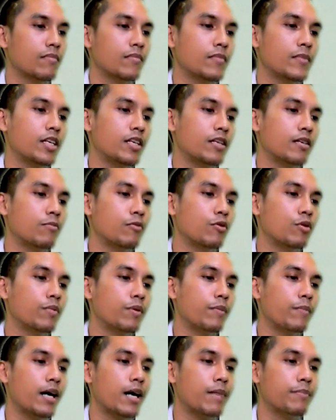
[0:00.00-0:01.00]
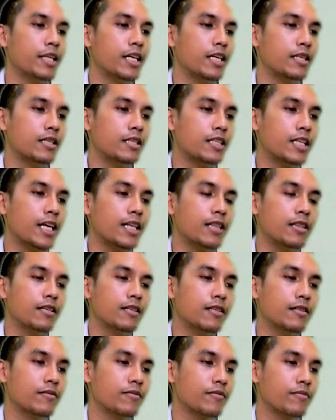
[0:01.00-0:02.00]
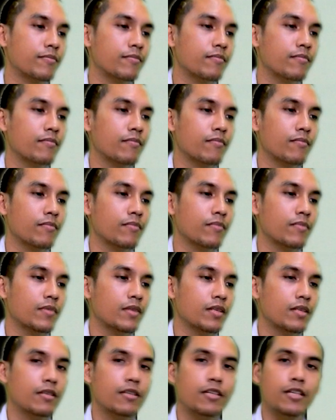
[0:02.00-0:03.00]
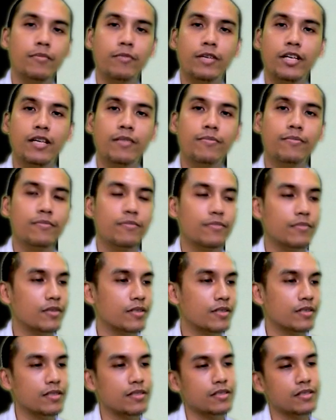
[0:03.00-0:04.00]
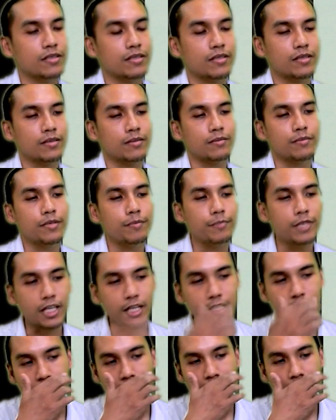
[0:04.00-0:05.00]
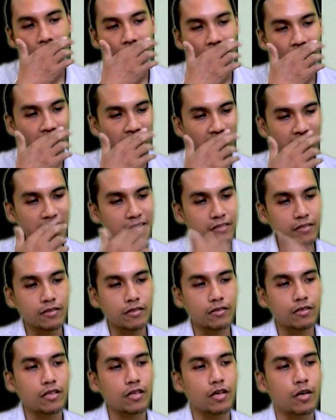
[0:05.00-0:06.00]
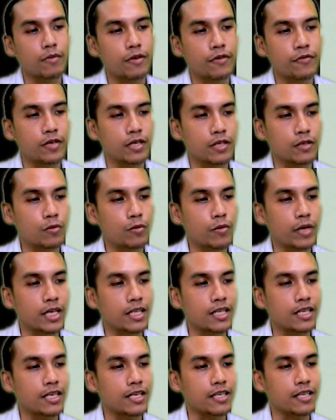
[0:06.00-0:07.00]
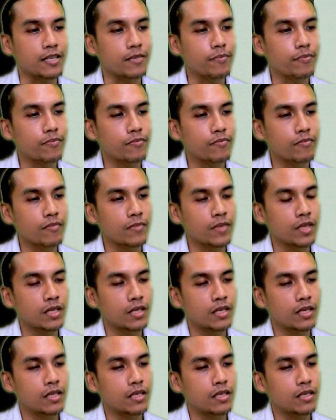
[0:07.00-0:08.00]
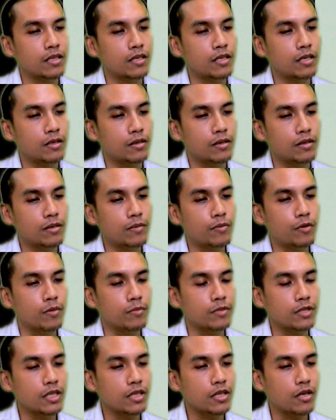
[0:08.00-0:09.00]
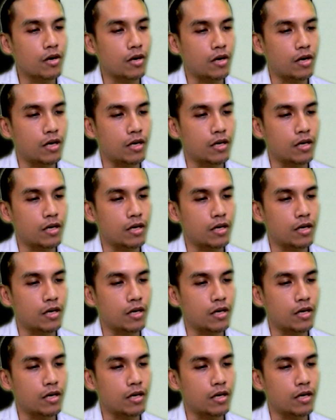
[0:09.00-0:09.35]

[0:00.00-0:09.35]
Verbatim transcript: นี่ครับดูเป็นภาพนิ่งชัดๆเลย เห็นไหมครับไม่มีอะไรยาก ก็ลองไปฝึกดูเองแล้วกันครับ เดี๋ยวผมจะต่อ